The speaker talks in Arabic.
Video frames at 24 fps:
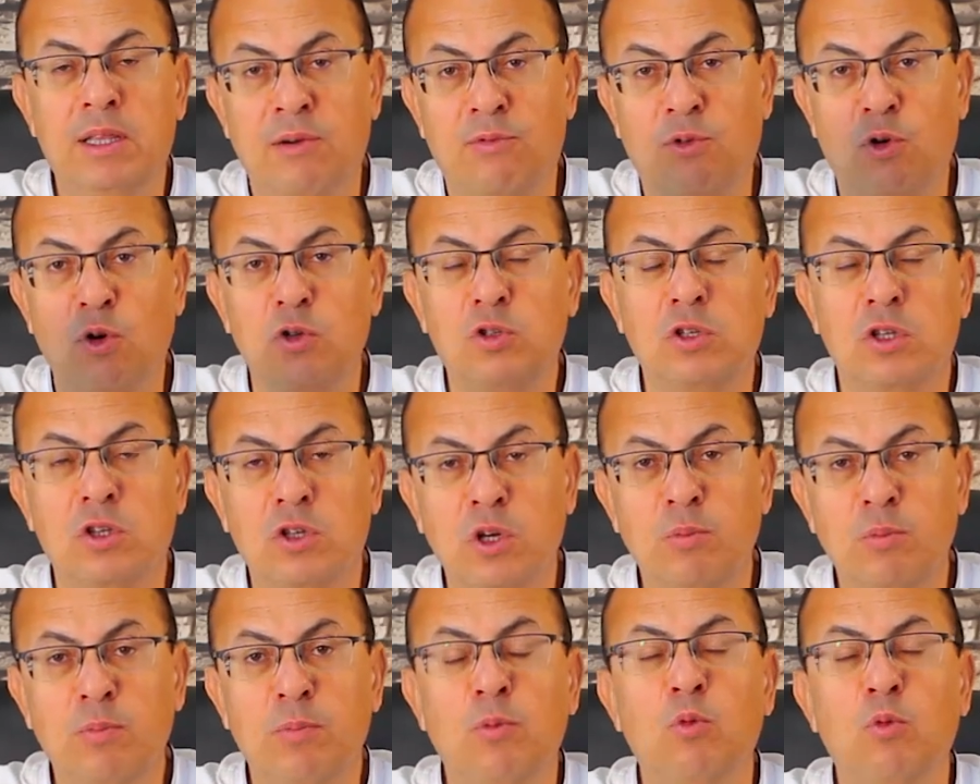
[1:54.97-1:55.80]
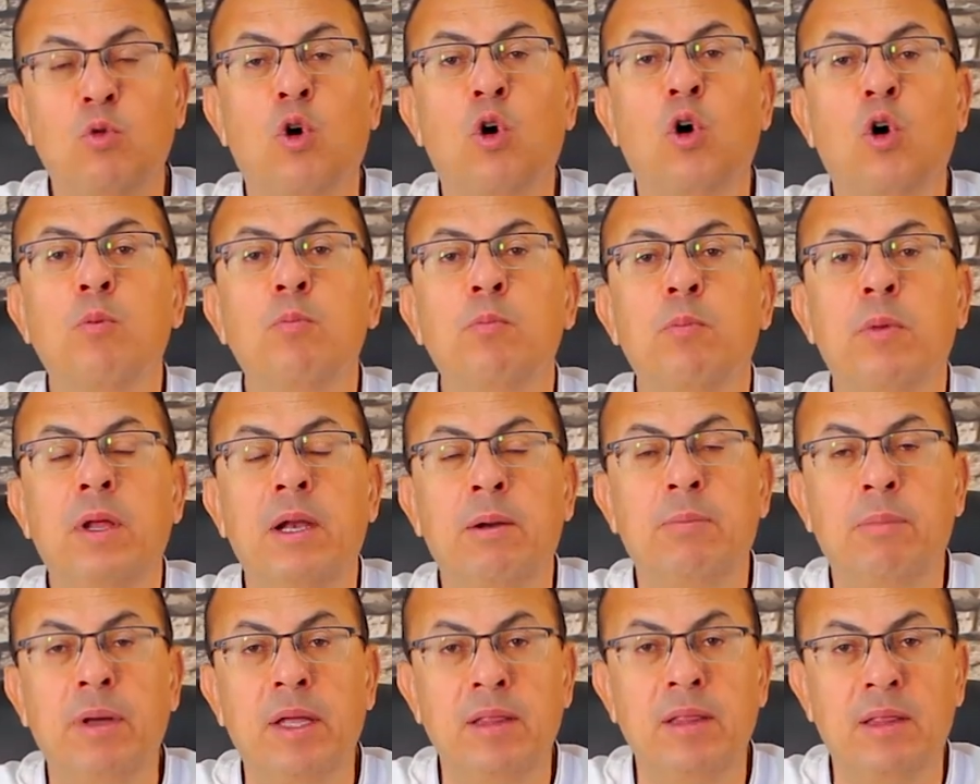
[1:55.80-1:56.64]
اللي في كليه الطب وام
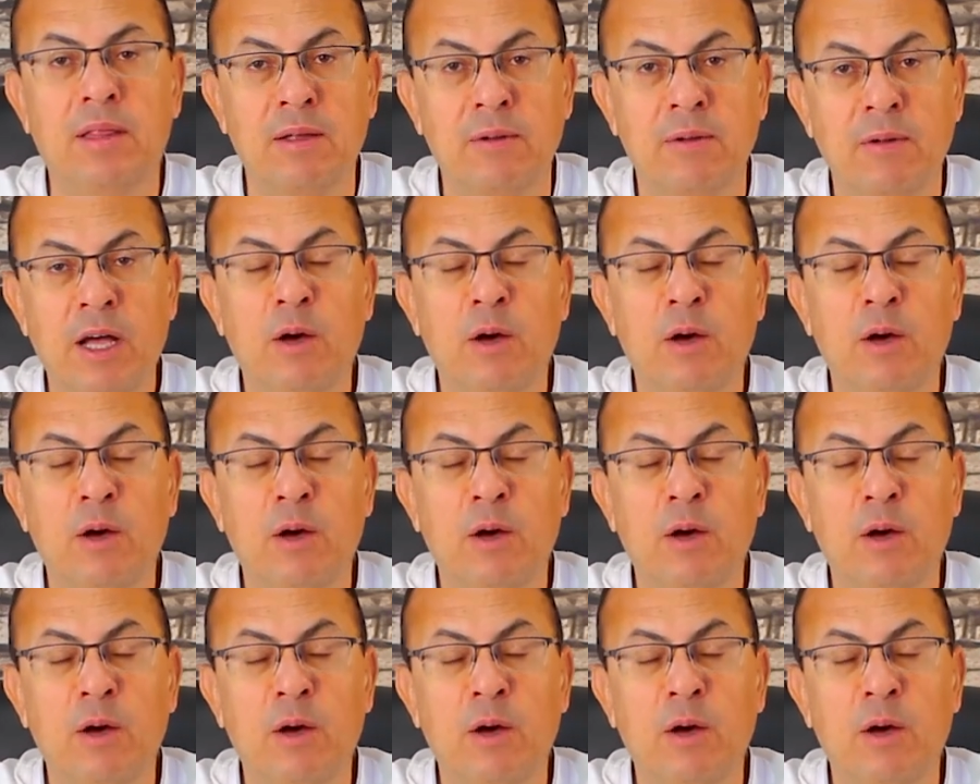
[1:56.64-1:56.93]
البنت